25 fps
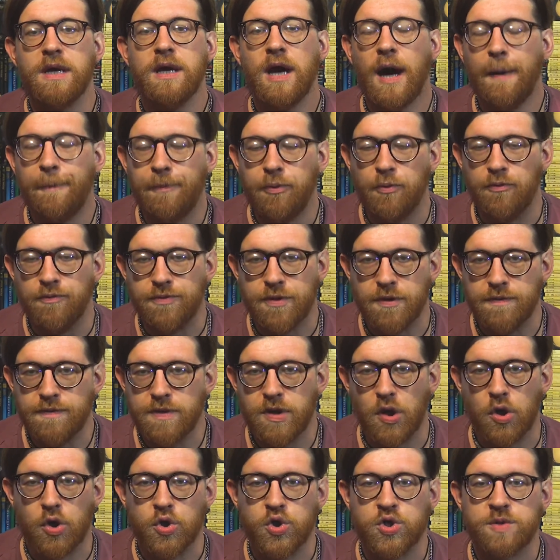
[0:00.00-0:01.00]
appunto
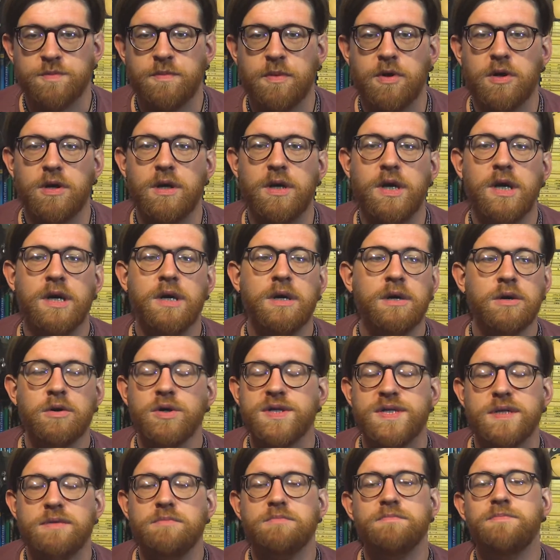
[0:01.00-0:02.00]
Dodgeball,
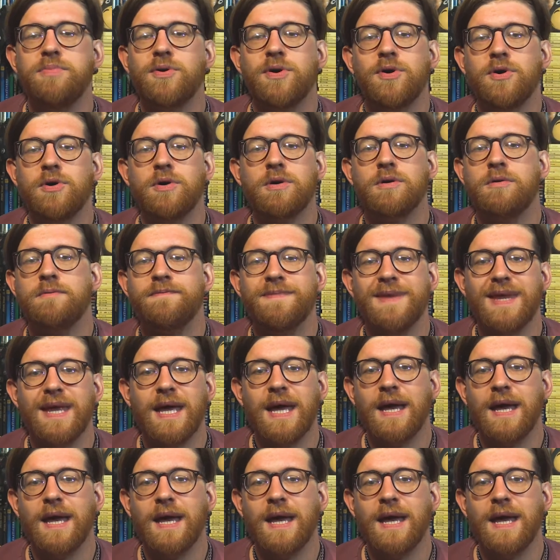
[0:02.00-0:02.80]
così un po'